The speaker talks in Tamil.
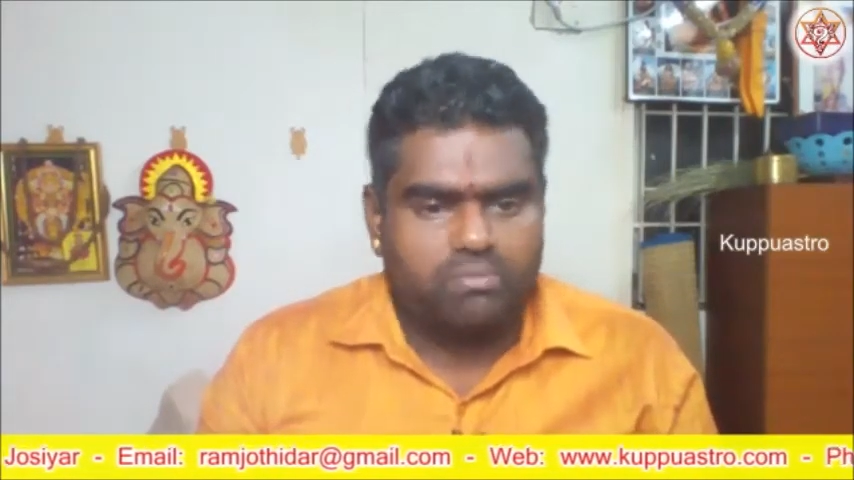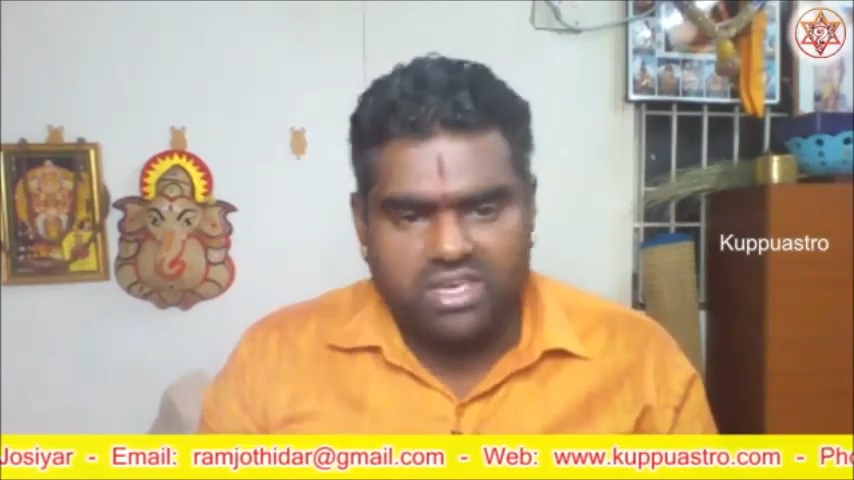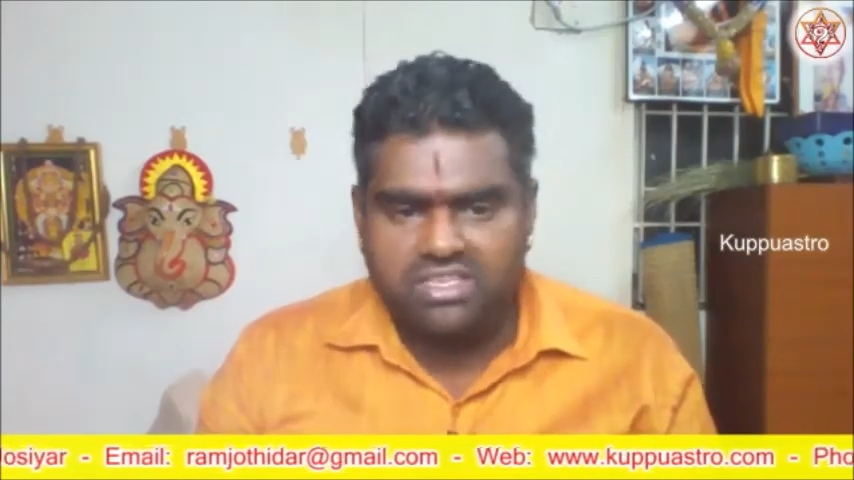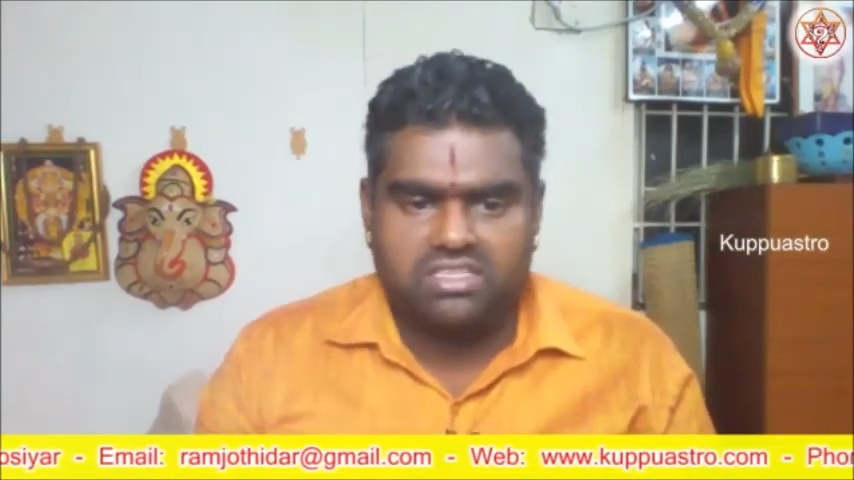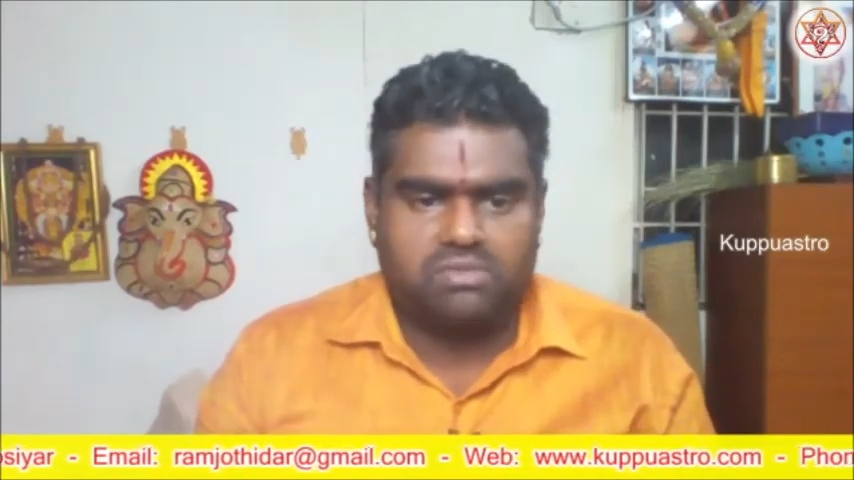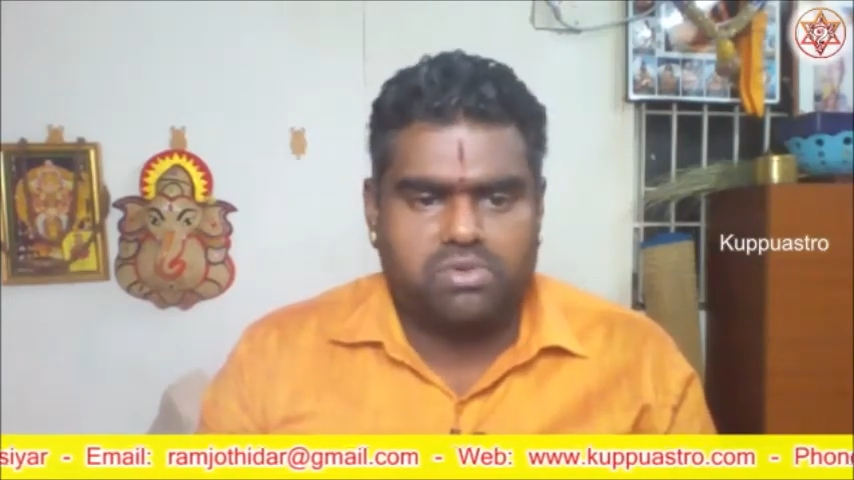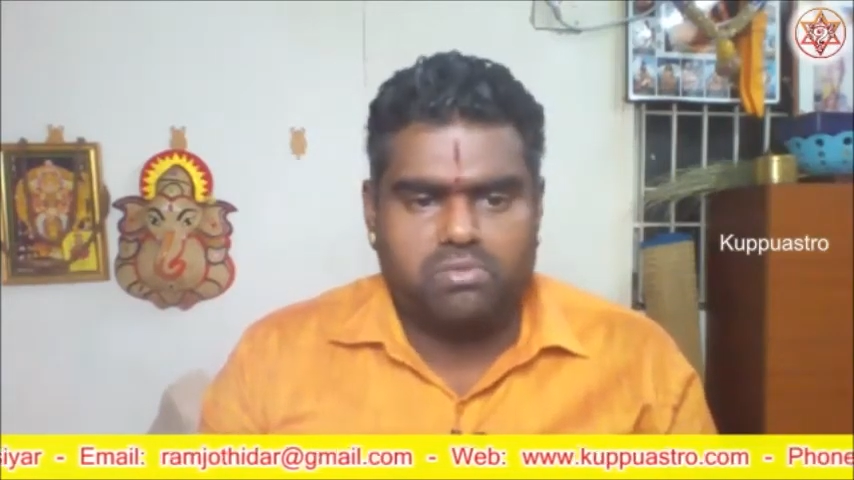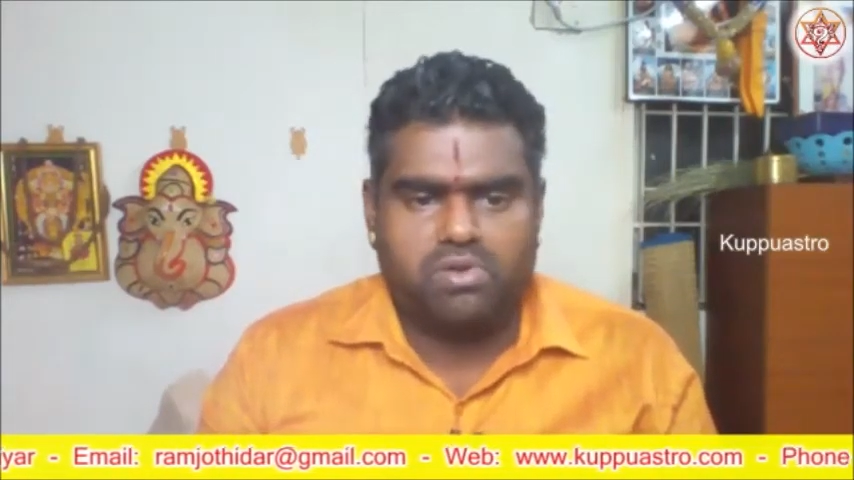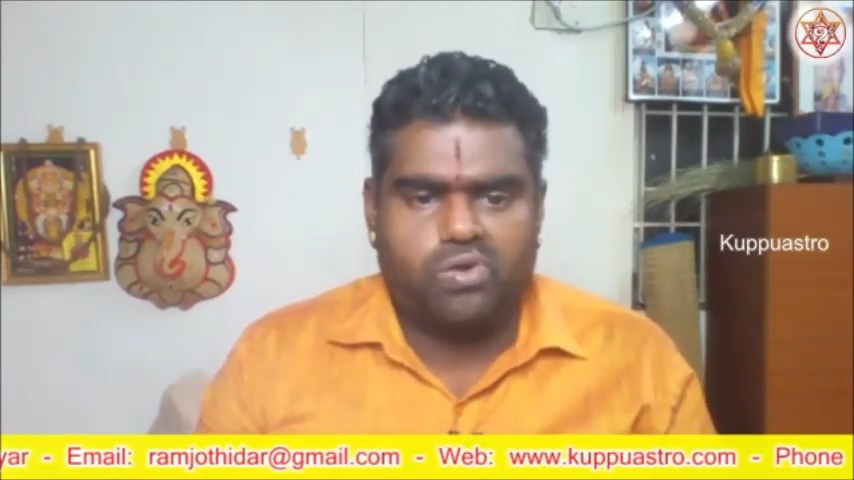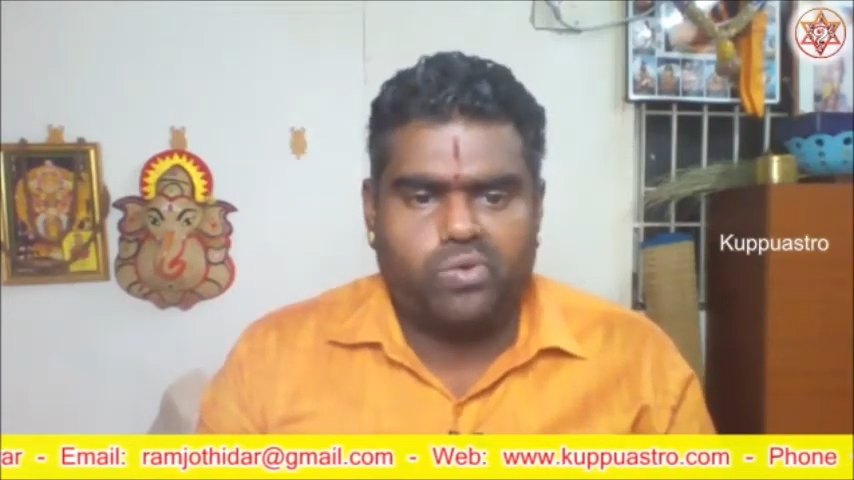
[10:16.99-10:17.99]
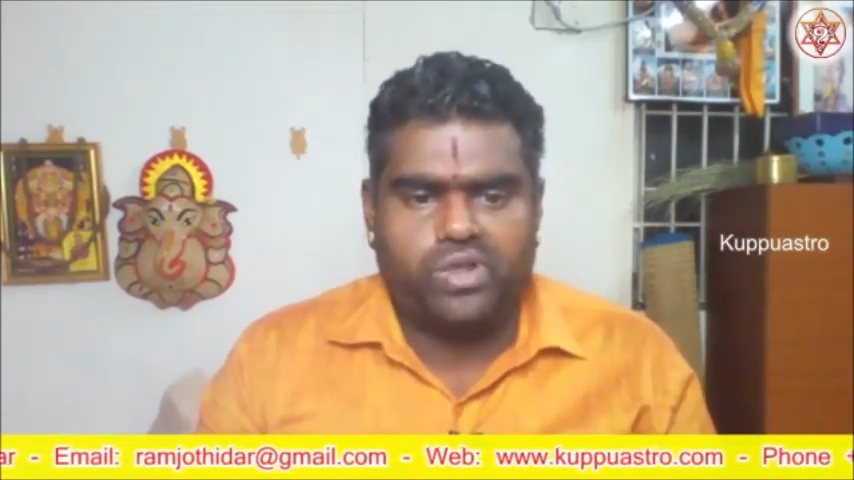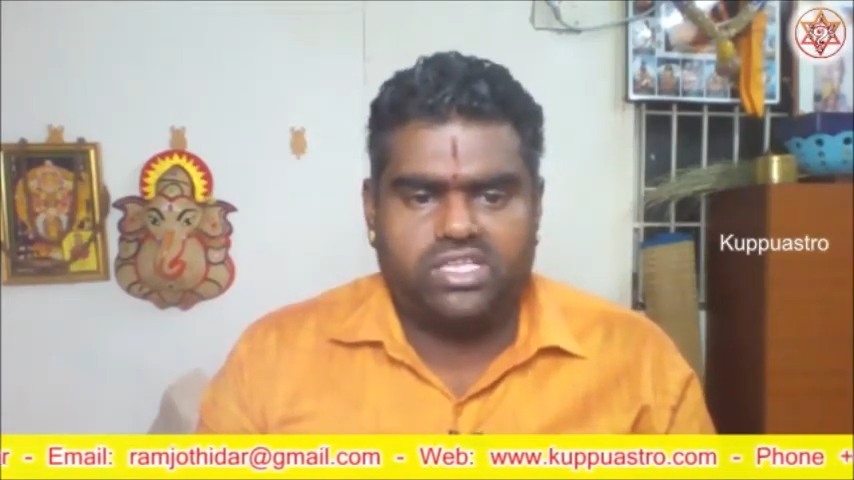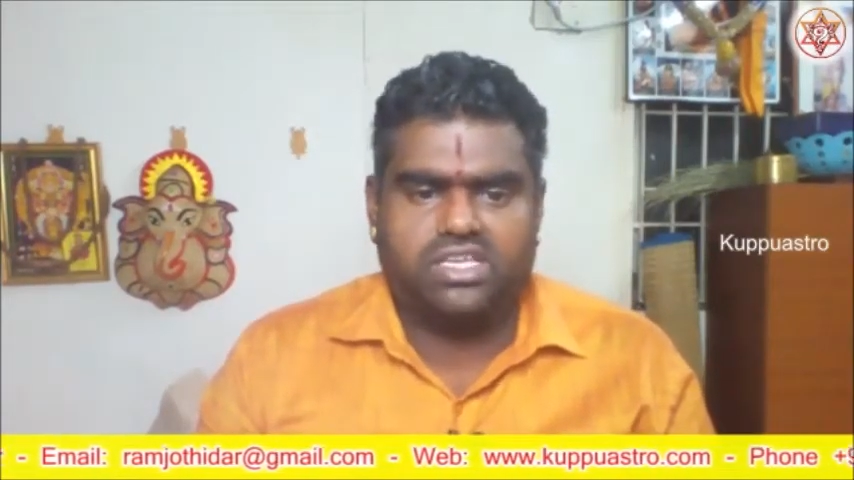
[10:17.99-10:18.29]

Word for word: பி சிதம்பரம் அவர்களுடைய